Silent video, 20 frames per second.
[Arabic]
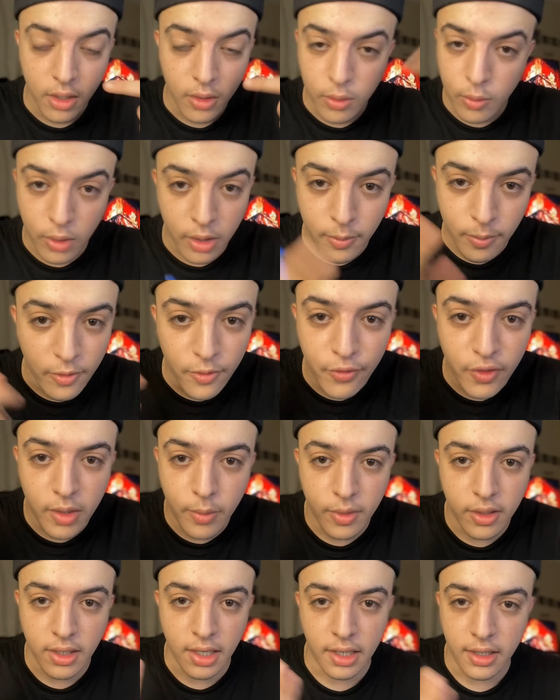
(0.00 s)
ولا في
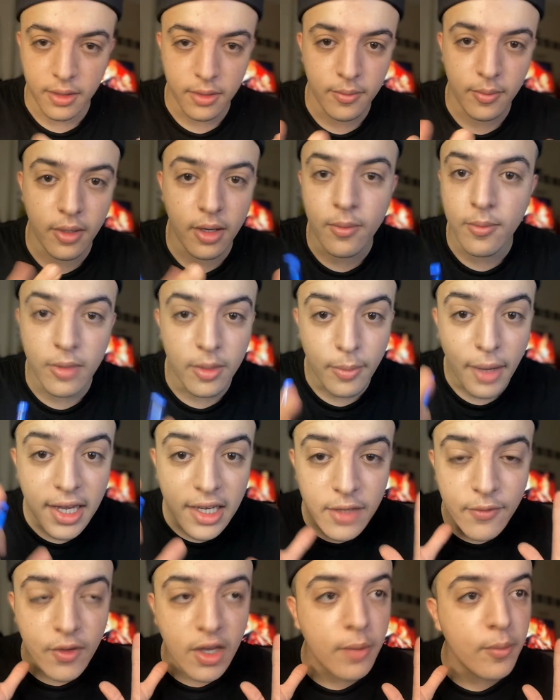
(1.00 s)
من يعني
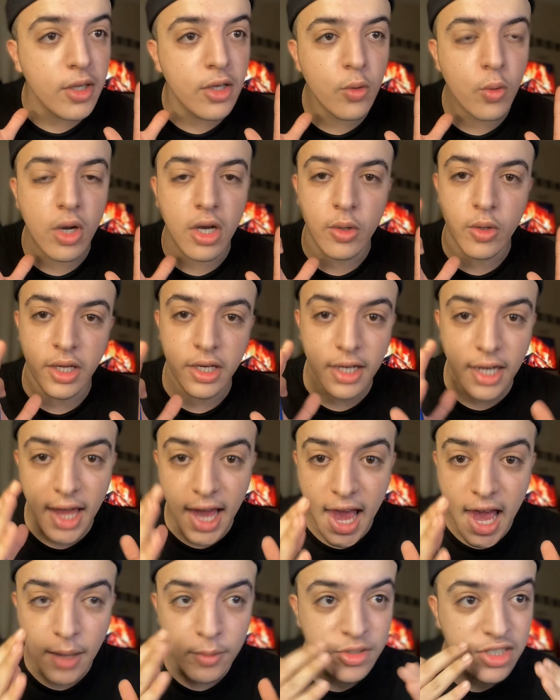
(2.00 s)
بقينا فاهمين والو يعني
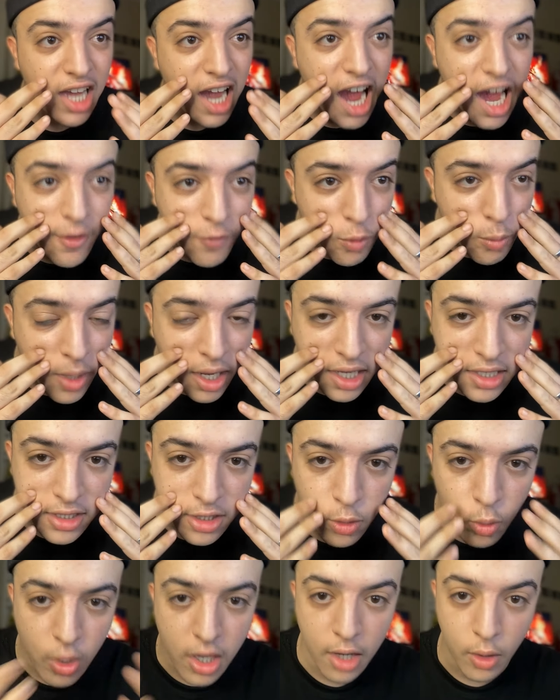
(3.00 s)
لاعب انت عارف وما غيدير
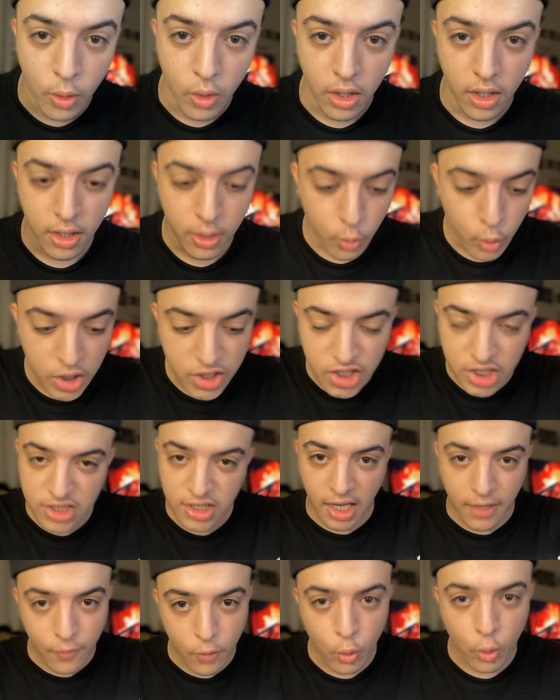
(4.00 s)
والو وليت
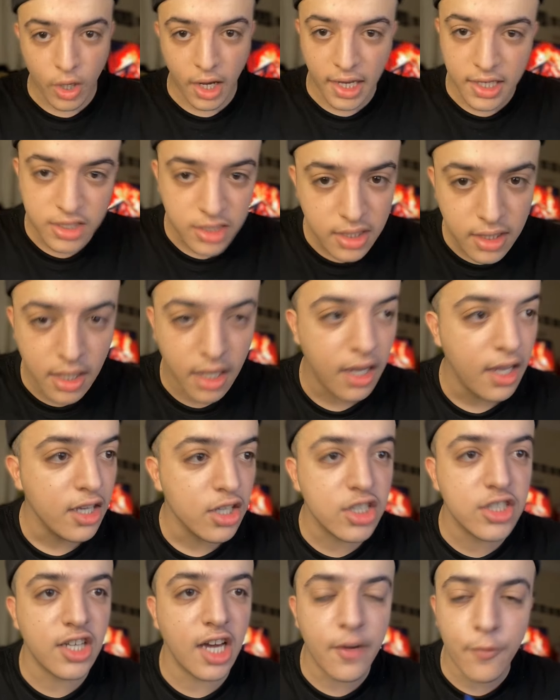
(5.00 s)
كتعرف كره غيشدها
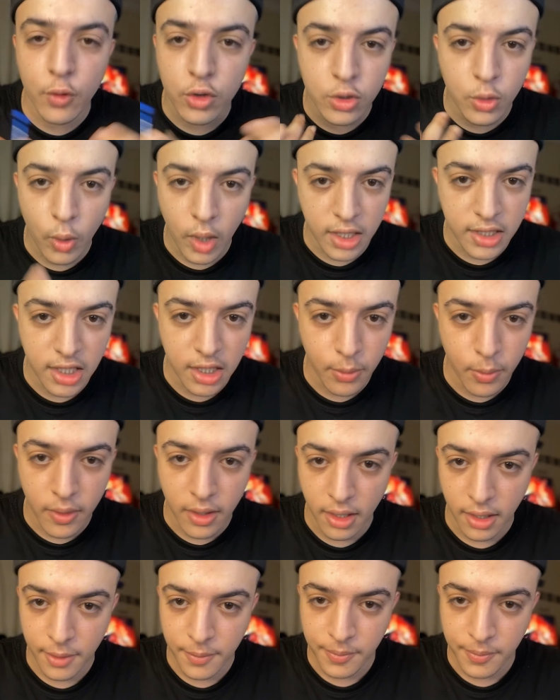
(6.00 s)
كتعرف شنو غيدير به